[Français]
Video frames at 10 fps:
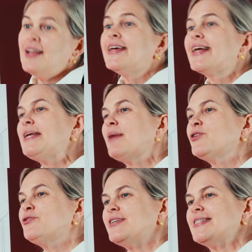Le climat
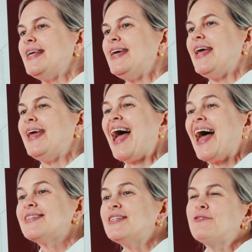de Vézelay est
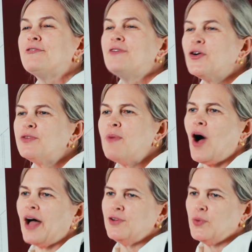ainsi
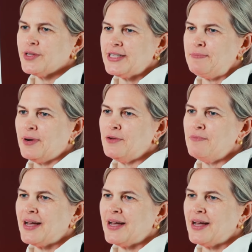fortement influencé par le